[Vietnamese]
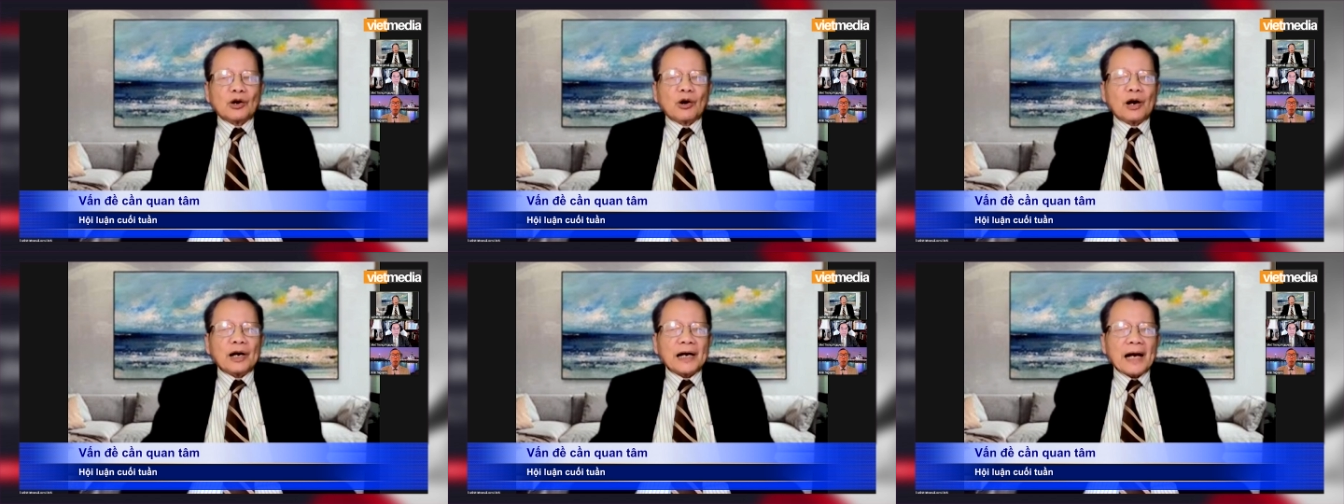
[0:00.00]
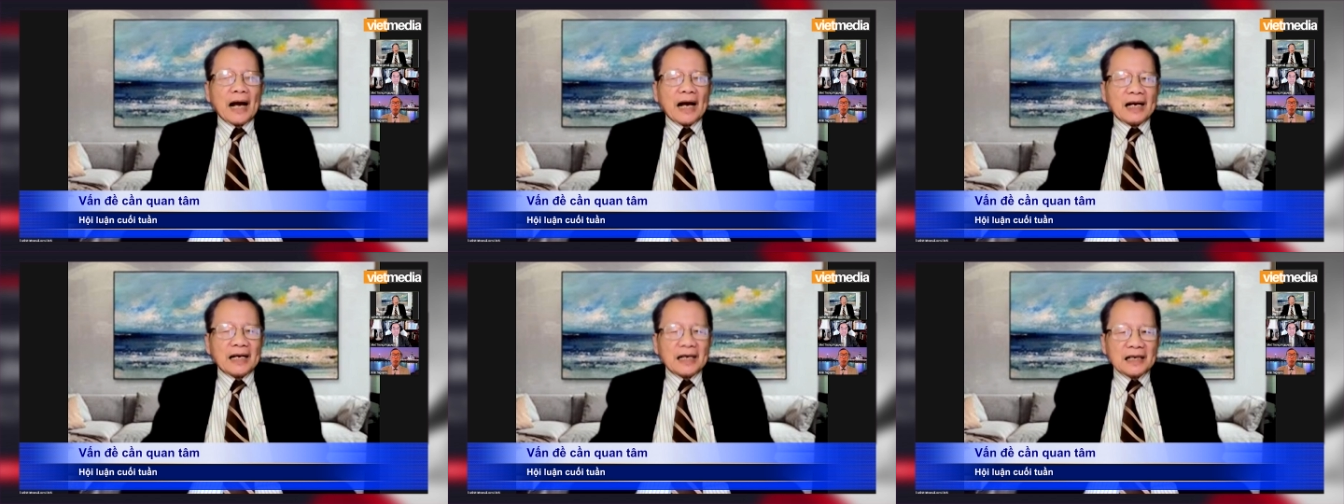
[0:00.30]

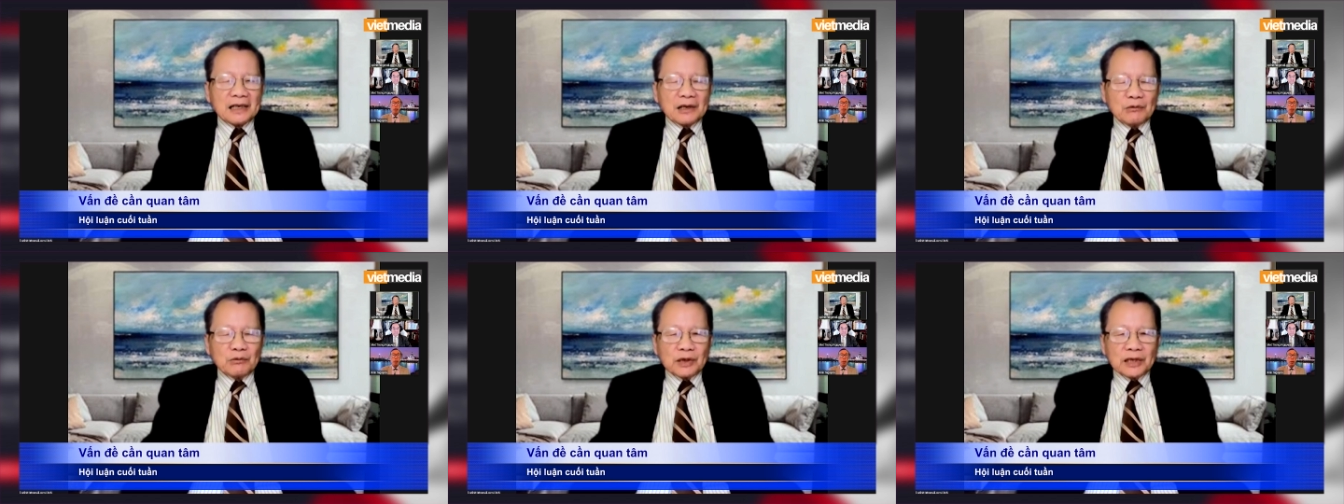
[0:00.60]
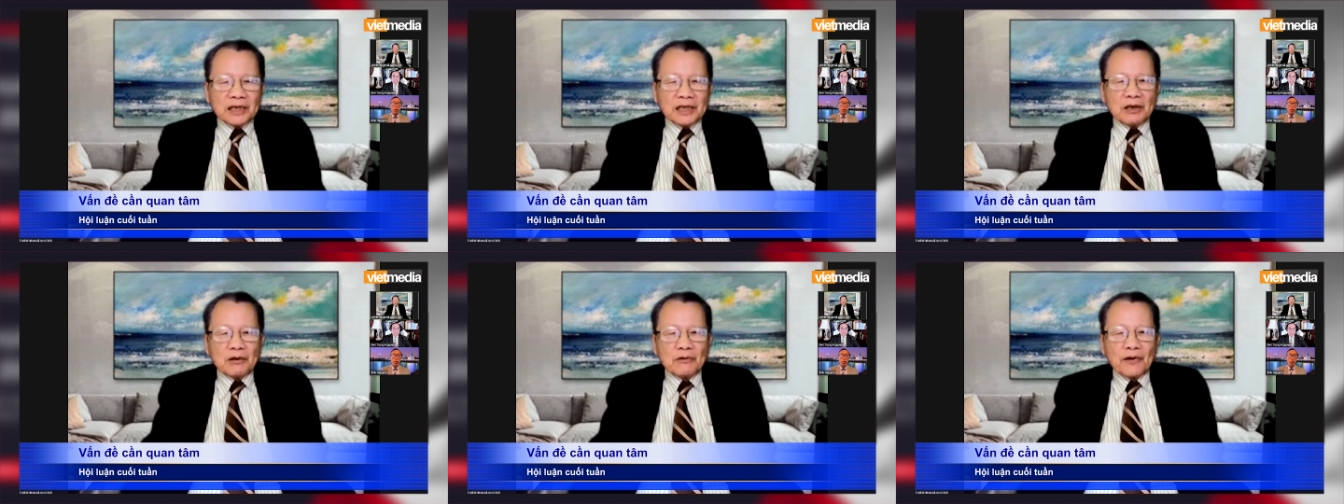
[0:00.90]
cho các cái
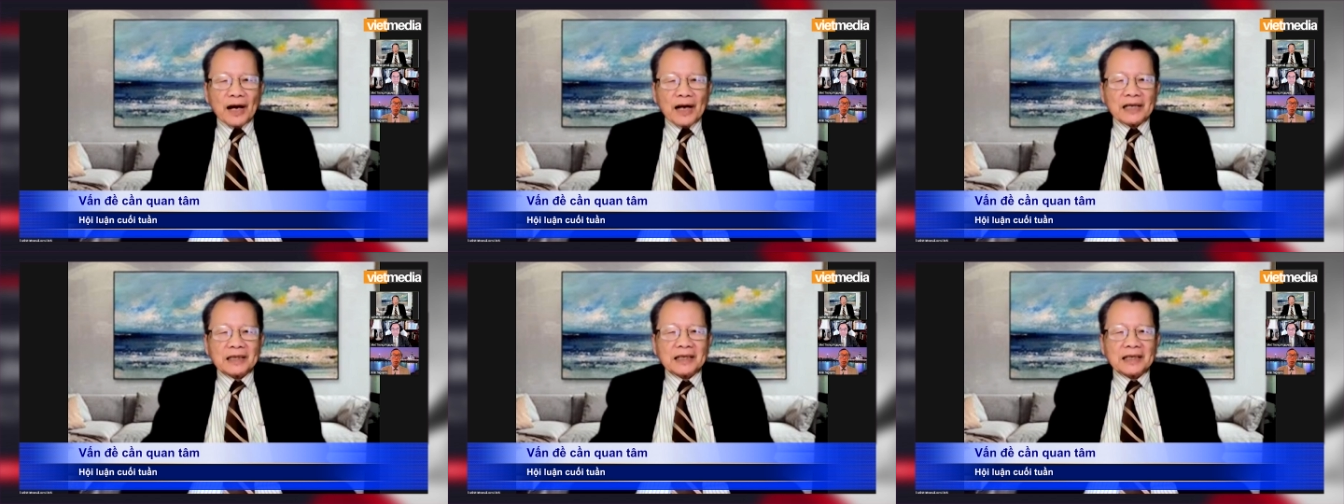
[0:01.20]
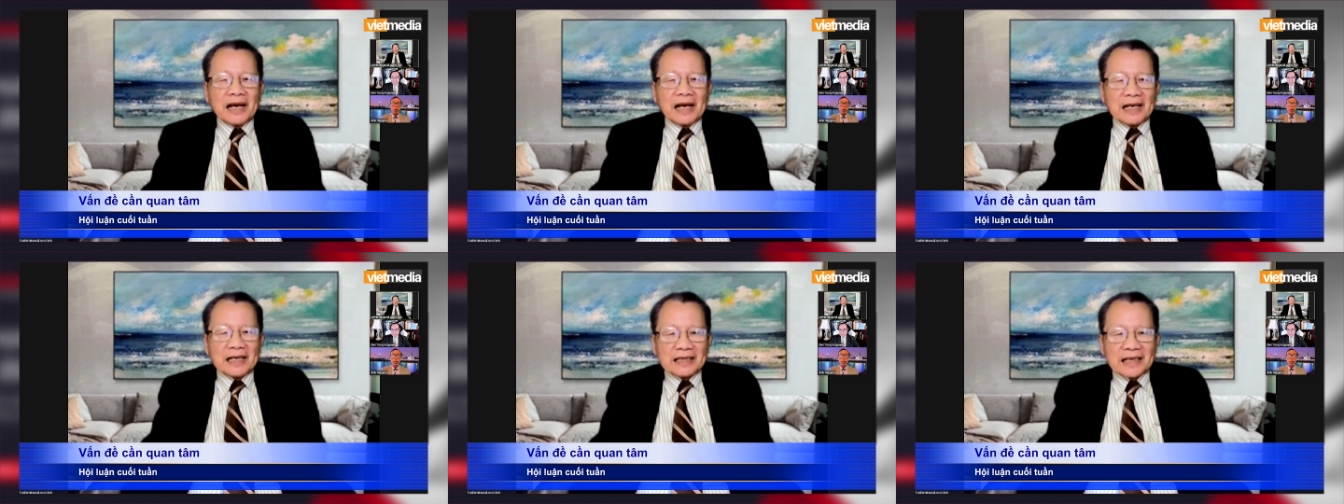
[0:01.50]
công ty đó vay
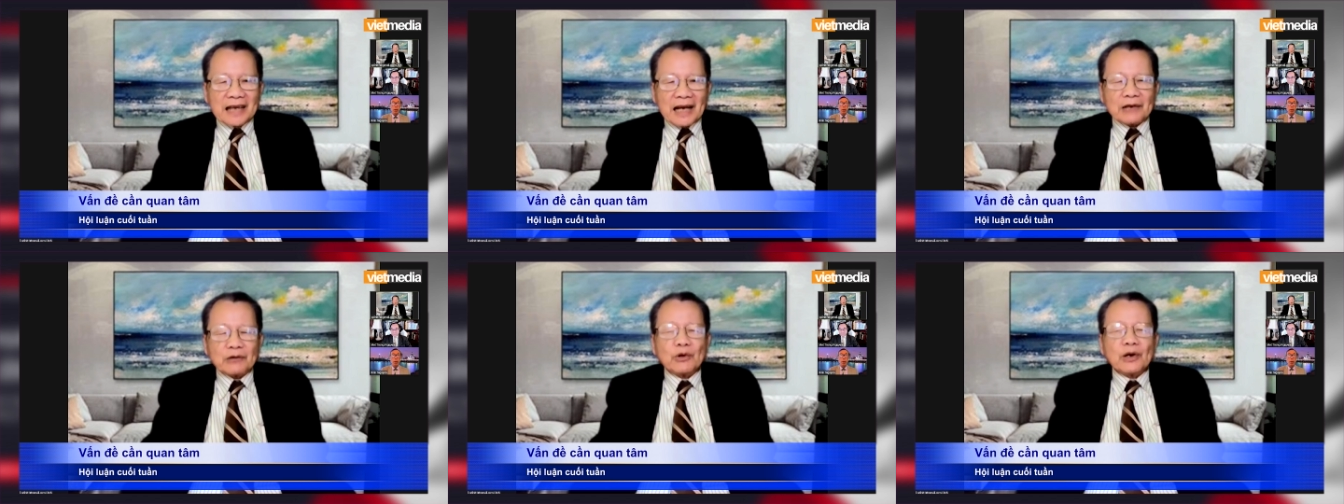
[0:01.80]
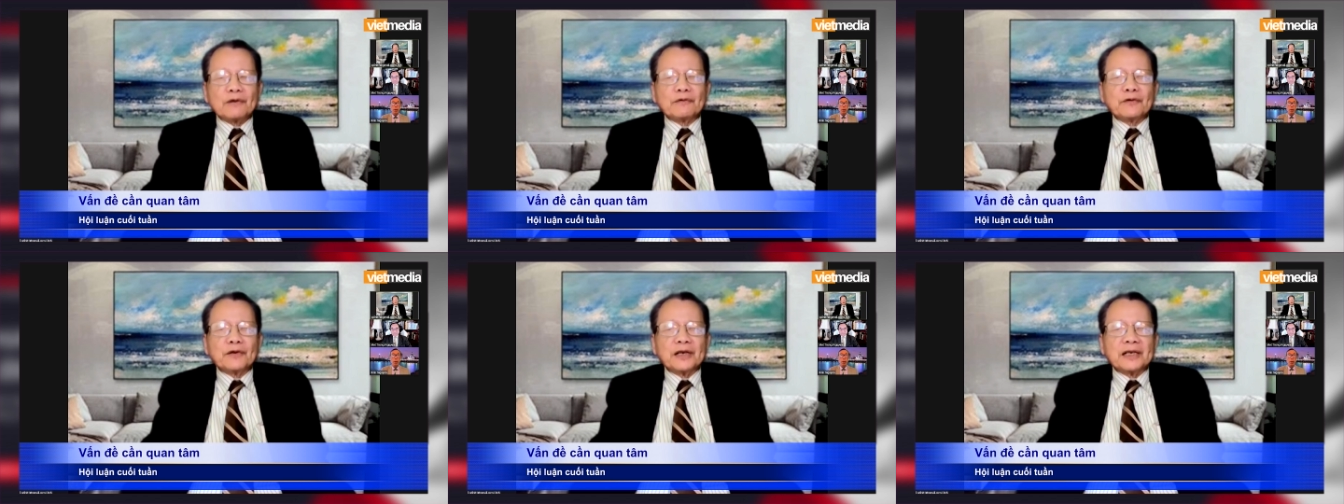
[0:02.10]
để giải
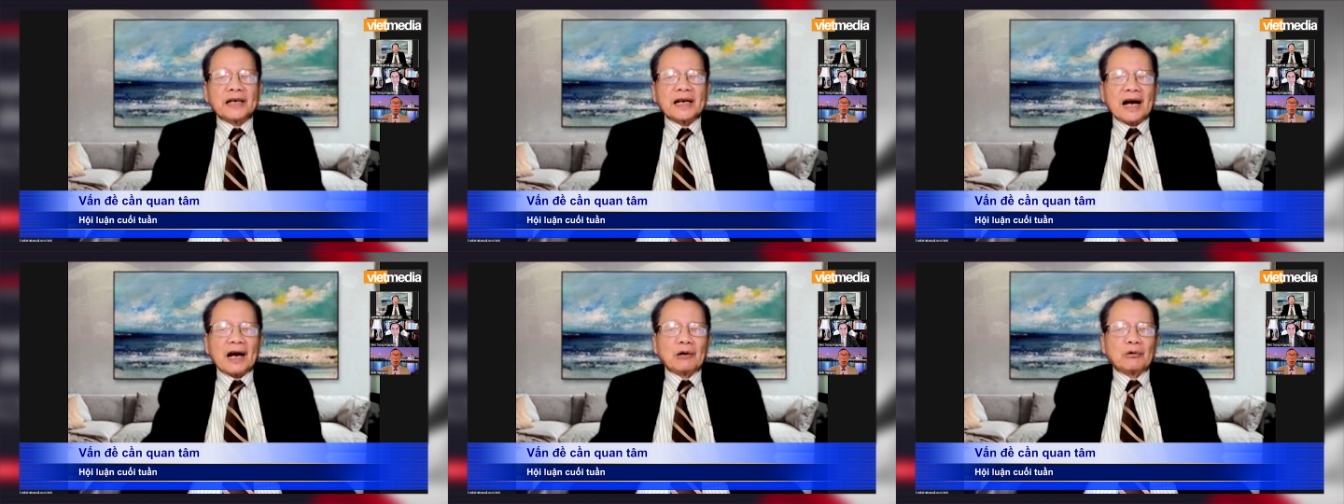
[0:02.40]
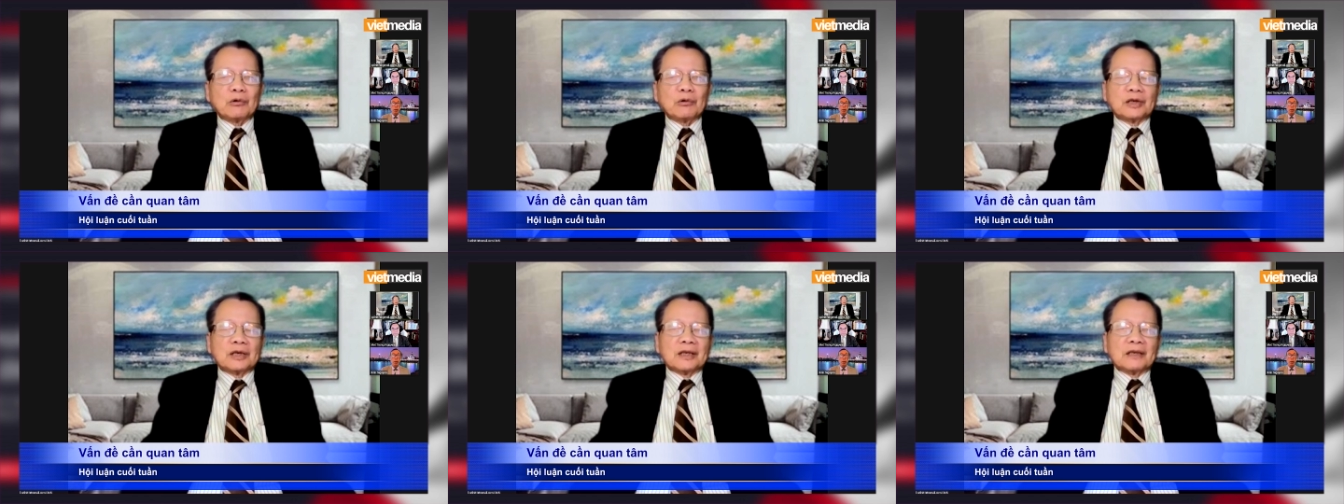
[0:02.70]
quyết phần
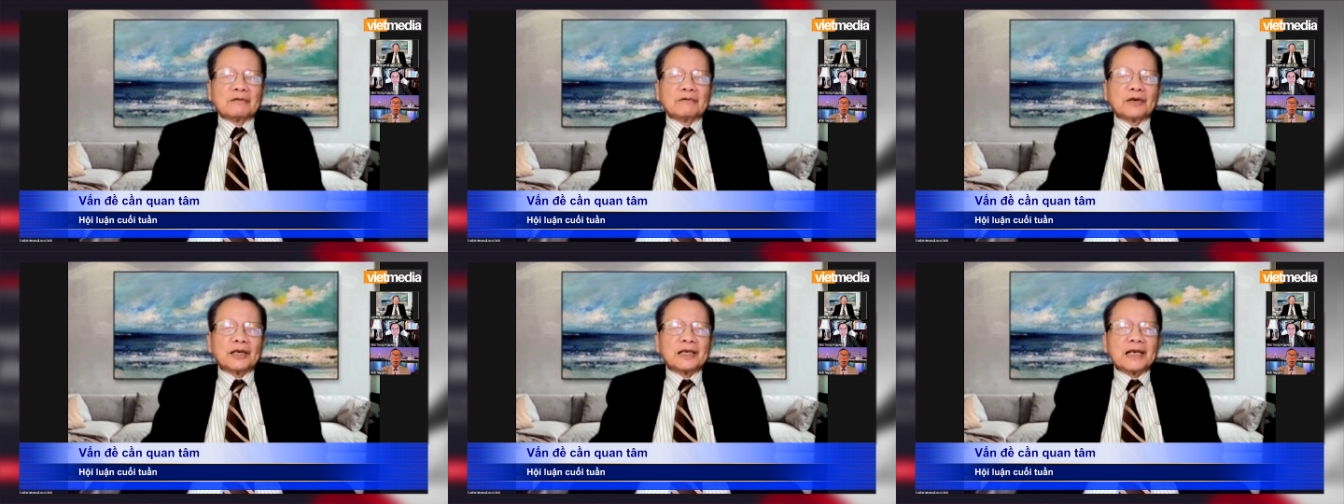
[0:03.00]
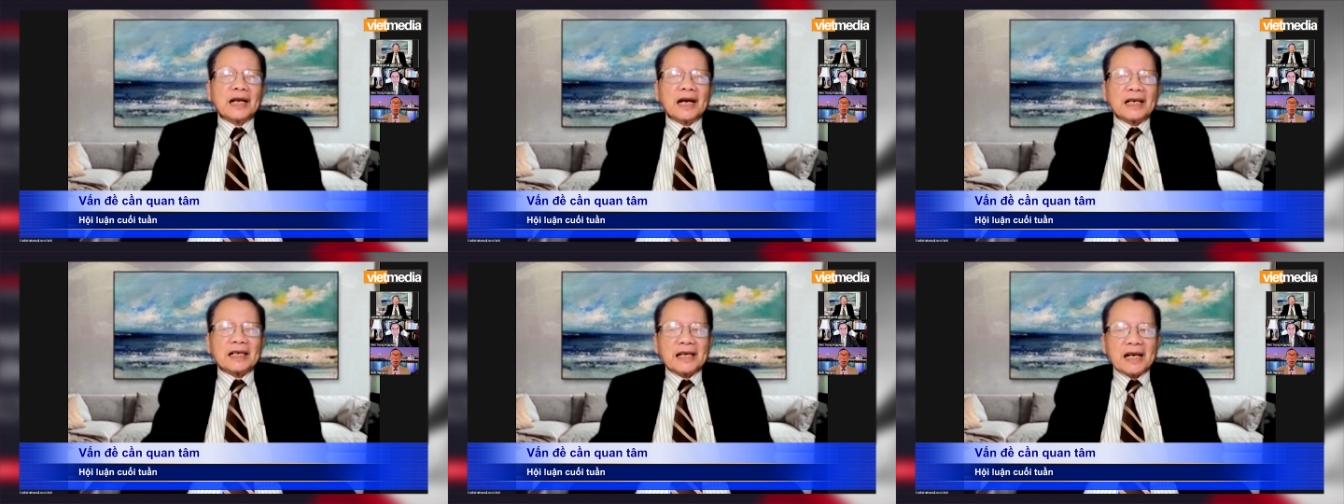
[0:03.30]
nào
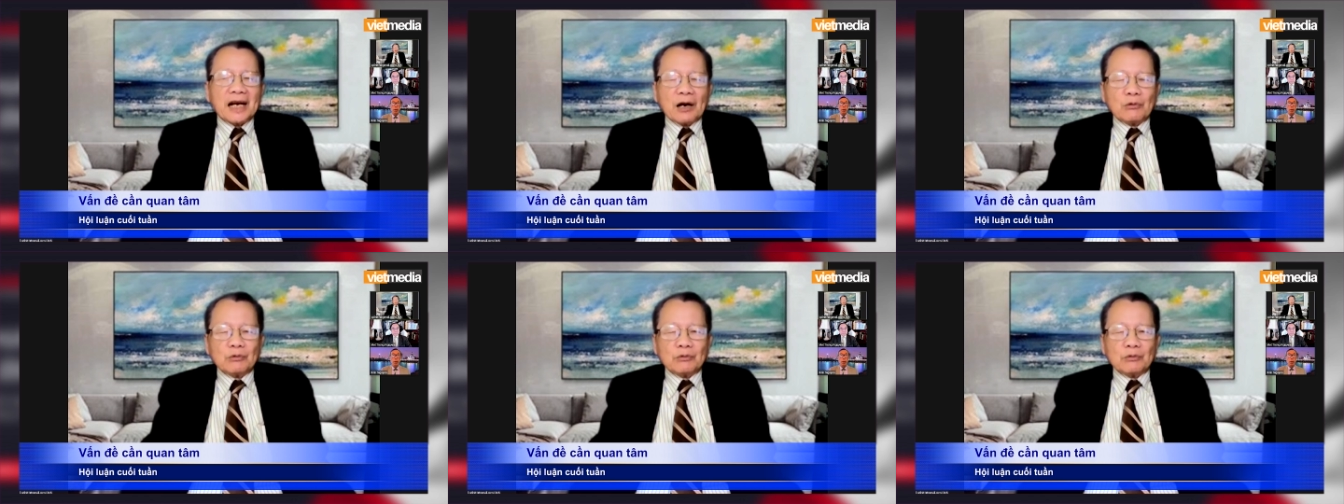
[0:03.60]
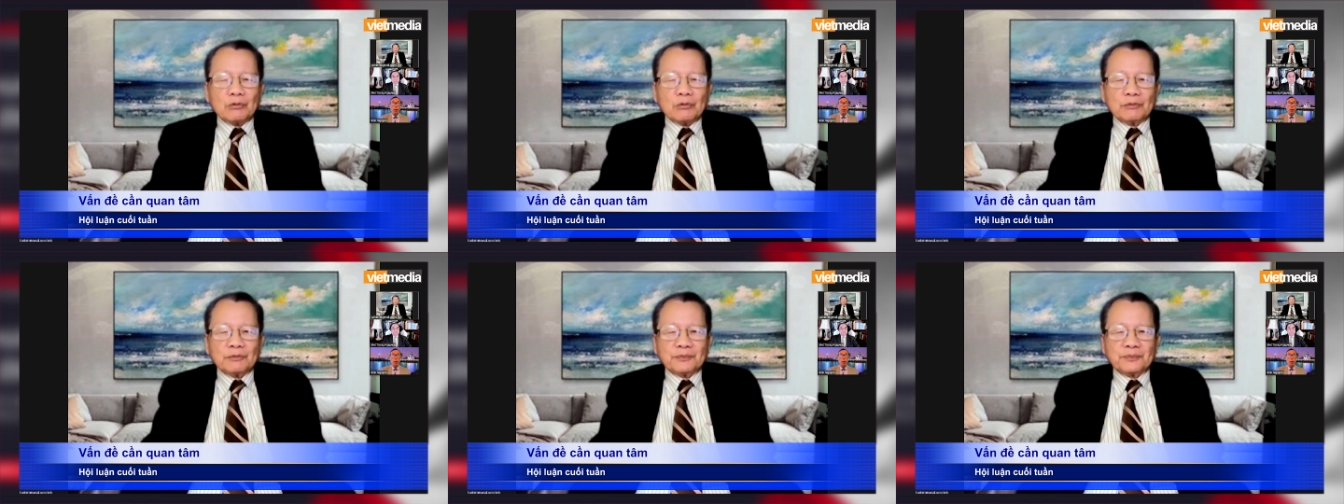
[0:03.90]
vấn đề địa
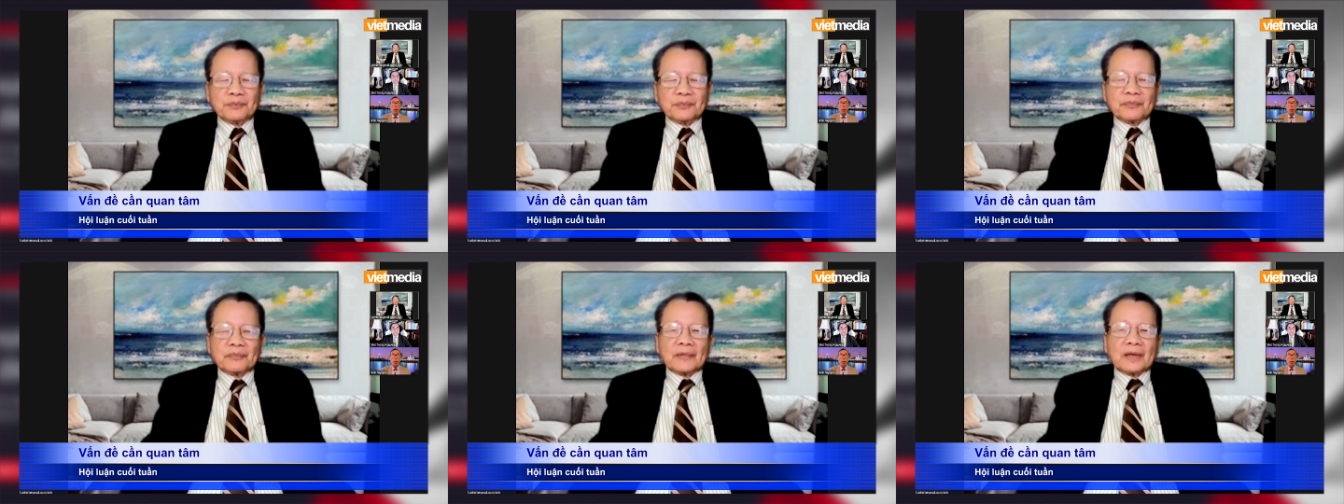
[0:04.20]
ốc